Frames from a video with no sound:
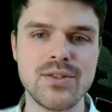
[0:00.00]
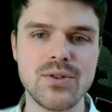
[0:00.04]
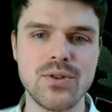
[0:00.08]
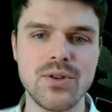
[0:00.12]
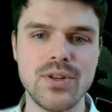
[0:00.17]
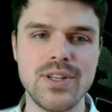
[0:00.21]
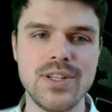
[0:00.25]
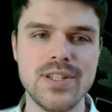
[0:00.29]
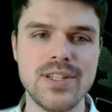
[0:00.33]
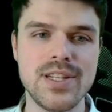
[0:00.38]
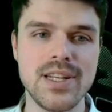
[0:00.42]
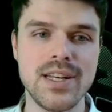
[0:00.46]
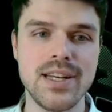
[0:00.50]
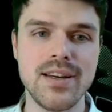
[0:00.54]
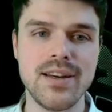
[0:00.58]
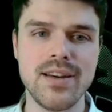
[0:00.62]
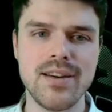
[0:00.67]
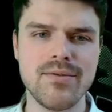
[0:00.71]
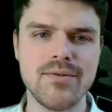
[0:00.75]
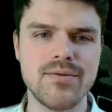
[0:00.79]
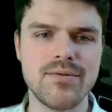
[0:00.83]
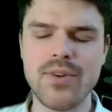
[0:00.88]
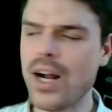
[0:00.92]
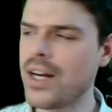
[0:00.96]
Und
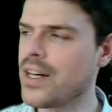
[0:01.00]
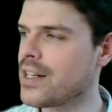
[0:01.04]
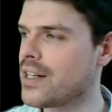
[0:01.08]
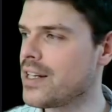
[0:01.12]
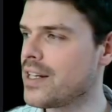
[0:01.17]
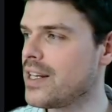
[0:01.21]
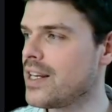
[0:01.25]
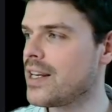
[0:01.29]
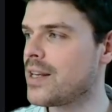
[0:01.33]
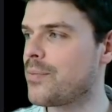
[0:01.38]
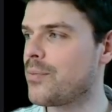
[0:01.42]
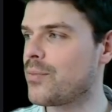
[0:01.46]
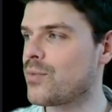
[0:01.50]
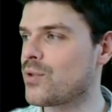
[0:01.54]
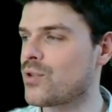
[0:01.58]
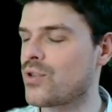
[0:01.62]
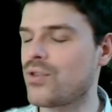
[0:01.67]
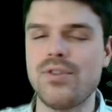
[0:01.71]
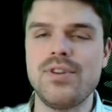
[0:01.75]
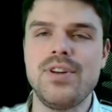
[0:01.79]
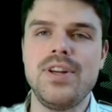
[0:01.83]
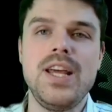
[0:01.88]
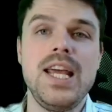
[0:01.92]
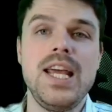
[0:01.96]
äh, wolltet ihr nicht
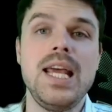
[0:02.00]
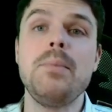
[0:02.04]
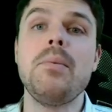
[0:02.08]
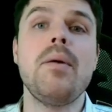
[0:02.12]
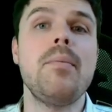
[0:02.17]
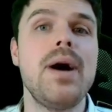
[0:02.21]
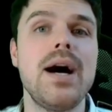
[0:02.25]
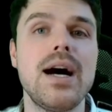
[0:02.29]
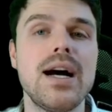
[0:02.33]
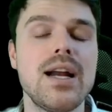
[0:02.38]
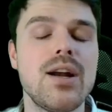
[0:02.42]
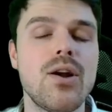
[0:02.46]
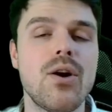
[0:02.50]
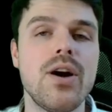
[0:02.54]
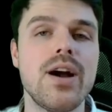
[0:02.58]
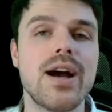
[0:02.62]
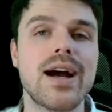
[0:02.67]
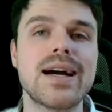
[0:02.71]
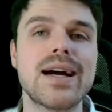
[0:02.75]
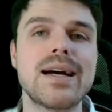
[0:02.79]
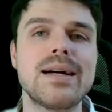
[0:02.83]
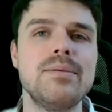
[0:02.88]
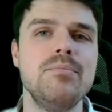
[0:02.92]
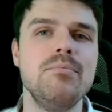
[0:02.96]
schon immer mal
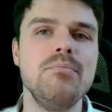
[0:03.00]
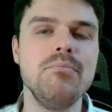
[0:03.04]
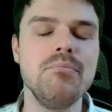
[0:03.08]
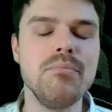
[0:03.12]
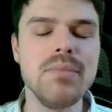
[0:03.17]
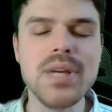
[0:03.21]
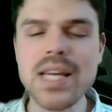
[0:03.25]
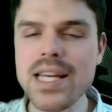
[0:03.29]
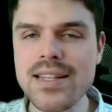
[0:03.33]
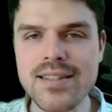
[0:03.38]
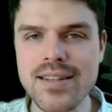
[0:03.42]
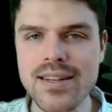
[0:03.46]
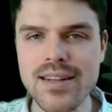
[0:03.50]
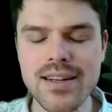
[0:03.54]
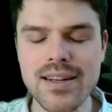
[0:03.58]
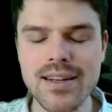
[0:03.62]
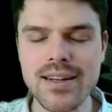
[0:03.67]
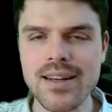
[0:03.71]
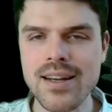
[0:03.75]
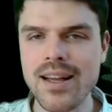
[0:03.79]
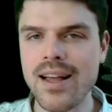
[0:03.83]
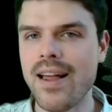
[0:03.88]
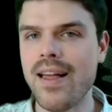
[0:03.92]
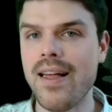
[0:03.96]
eure
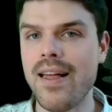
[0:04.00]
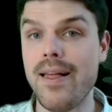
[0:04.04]
Miete